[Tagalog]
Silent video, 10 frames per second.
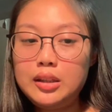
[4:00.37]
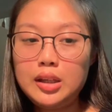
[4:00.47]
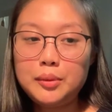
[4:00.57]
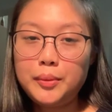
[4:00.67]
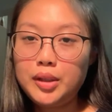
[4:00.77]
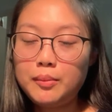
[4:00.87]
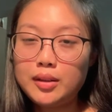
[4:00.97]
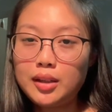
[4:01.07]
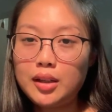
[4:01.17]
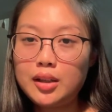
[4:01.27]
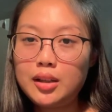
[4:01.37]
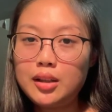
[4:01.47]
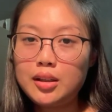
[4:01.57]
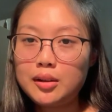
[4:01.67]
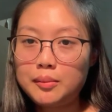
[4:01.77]
hindi ka pwede
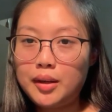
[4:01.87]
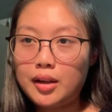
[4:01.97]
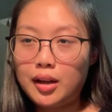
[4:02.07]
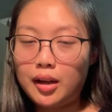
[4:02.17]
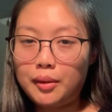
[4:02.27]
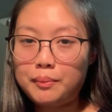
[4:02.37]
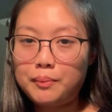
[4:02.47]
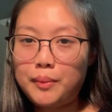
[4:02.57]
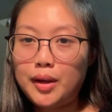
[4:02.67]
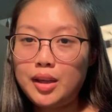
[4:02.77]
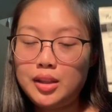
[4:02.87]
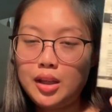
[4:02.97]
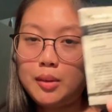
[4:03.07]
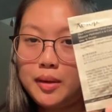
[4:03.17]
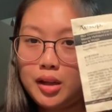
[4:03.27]
magtanggal ng makeup pag
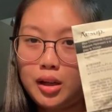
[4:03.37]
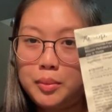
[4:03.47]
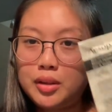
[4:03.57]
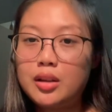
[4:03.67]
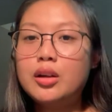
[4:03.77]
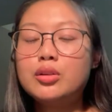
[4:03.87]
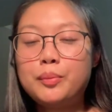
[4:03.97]
hindi ka magkakapit ng ganito.